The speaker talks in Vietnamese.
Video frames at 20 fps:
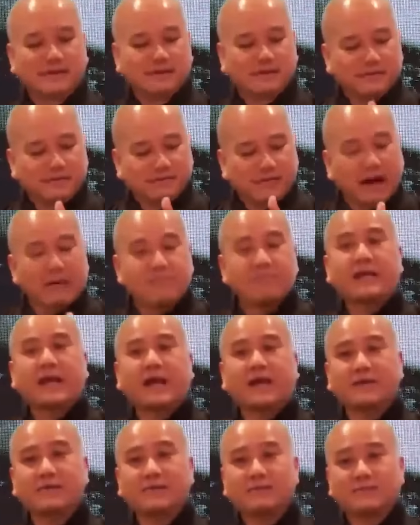pháp
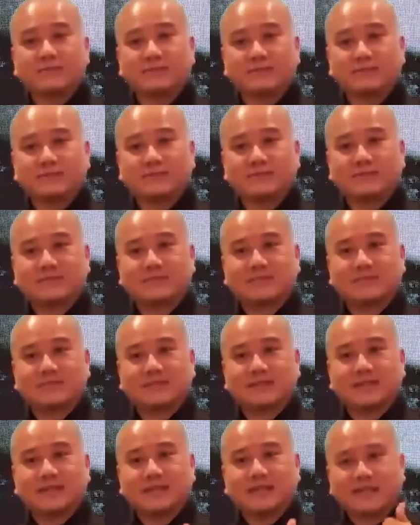nhẫn,
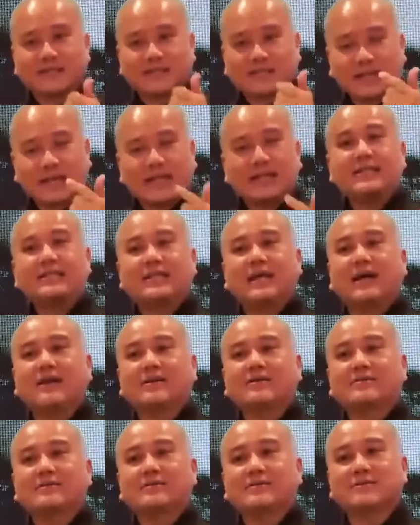sanh
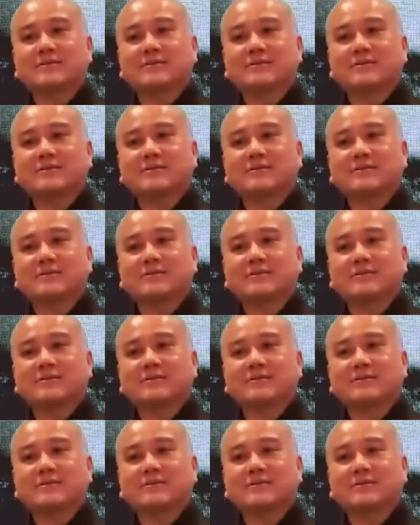nhẫn